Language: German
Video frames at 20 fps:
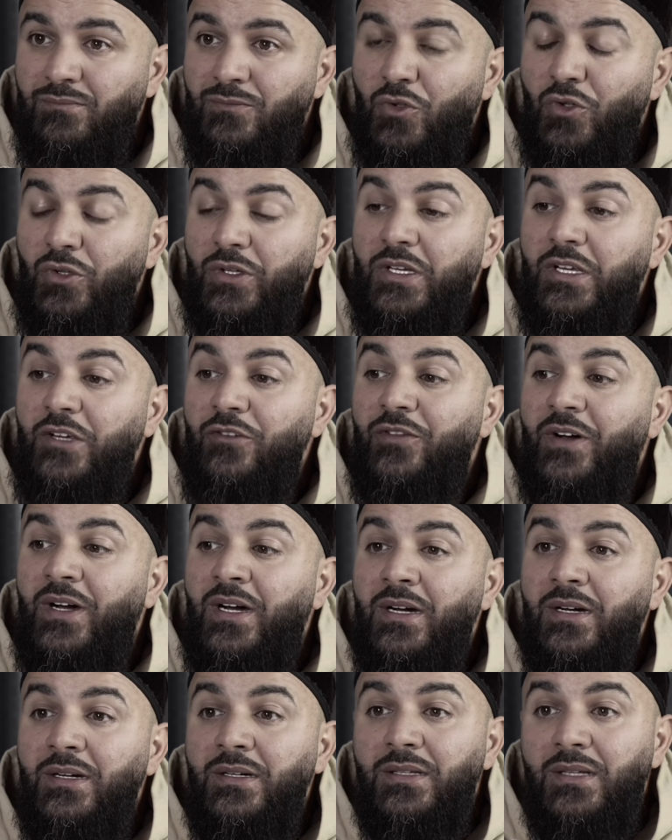um die
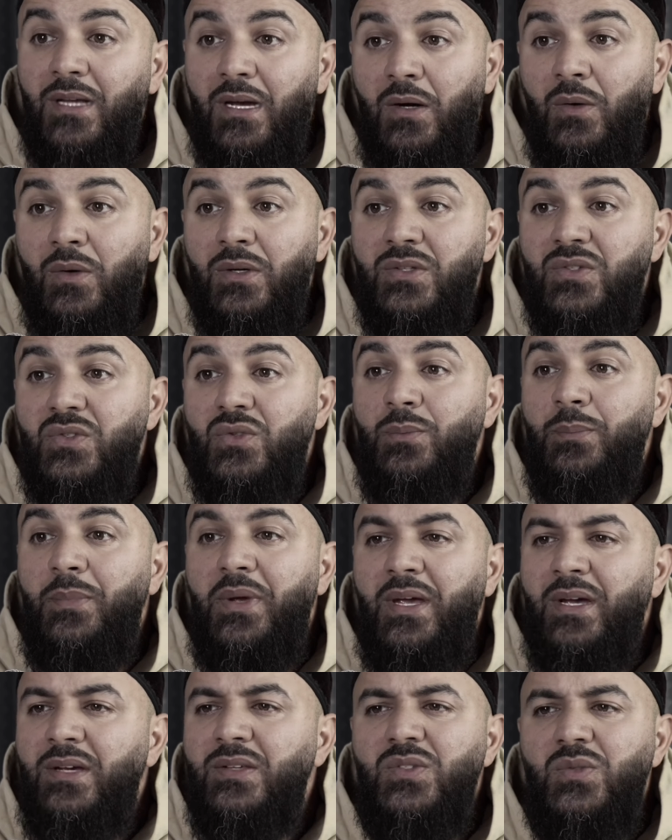wahre Trauer zum
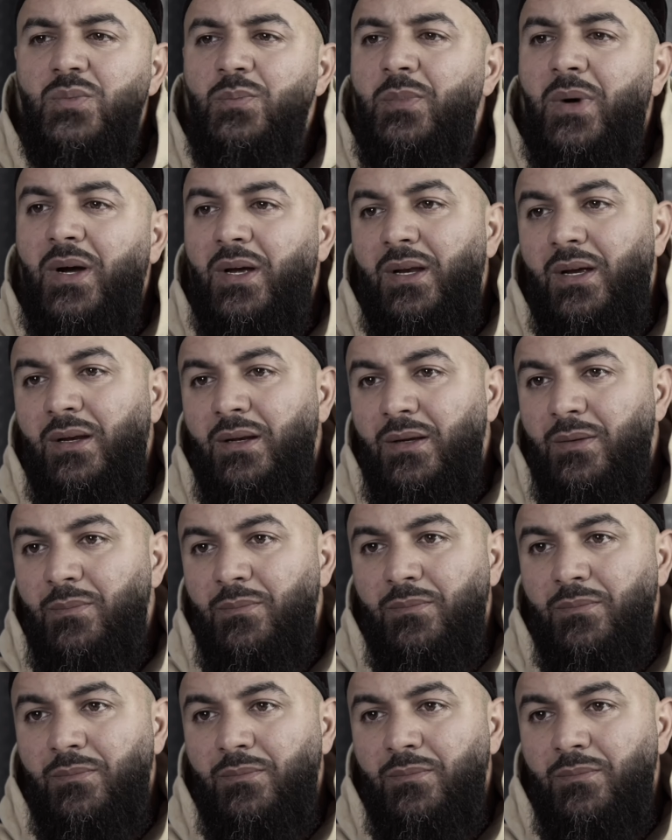ersten Mal erleben.